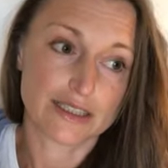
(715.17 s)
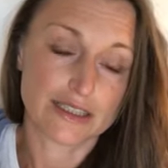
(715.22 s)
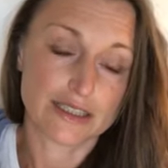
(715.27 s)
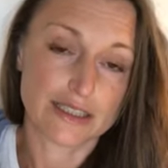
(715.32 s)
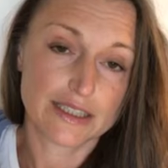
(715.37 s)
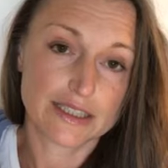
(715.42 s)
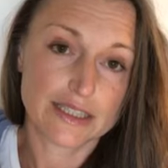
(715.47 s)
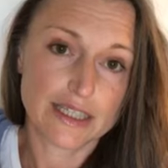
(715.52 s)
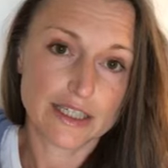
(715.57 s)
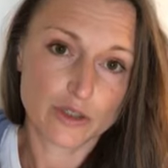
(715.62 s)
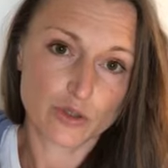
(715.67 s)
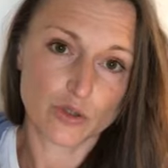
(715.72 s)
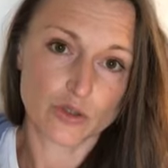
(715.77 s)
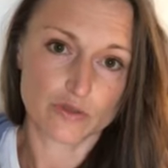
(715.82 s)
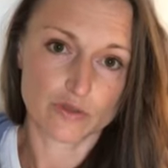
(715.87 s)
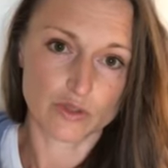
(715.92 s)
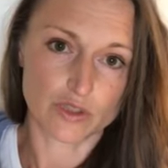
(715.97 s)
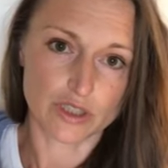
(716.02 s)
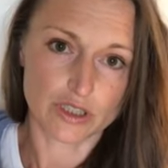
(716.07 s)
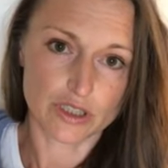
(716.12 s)
и дает
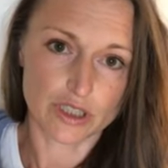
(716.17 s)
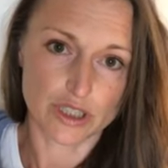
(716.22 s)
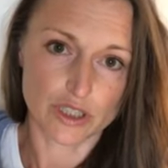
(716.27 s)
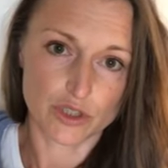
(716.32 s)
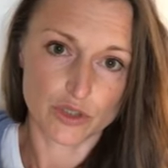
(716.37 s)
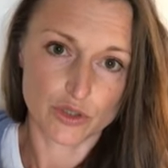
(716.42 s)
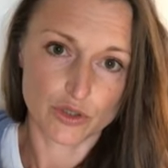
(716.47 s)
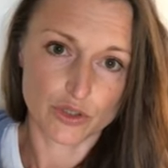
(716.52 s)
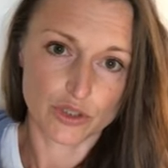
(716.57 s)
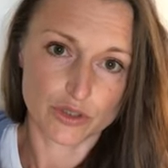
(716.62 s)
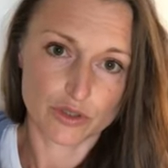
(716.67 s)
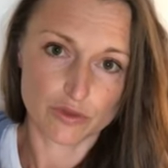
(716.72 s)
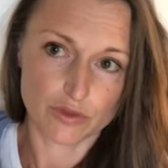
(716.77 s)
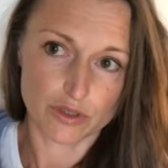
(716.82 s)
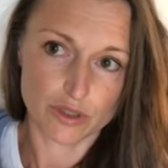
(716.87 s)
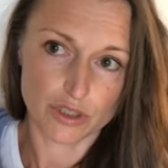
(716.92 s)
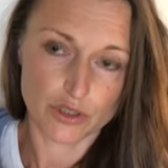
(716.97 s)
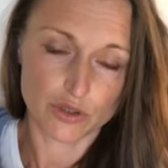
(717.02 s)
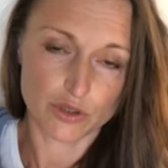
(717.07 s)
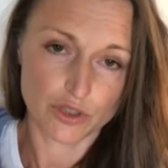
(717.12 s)
вот это
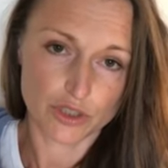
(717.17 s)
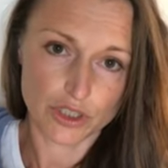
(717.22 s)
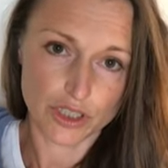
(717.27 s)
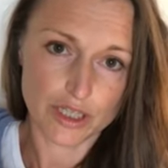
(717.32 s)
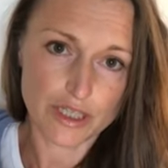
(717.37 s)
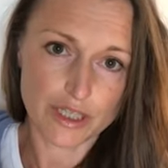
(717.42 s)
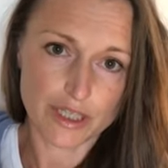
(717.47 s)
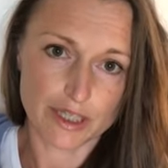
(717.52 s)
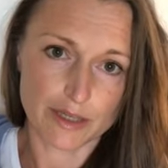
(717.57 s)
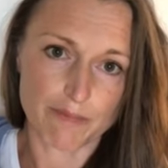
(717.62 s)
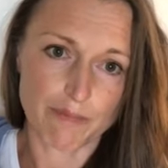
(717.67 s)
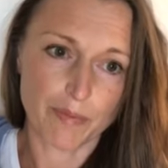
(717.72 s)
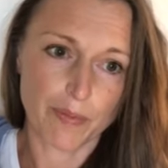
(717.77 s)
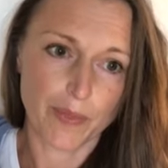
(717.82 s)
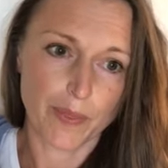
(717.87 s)
ощущение,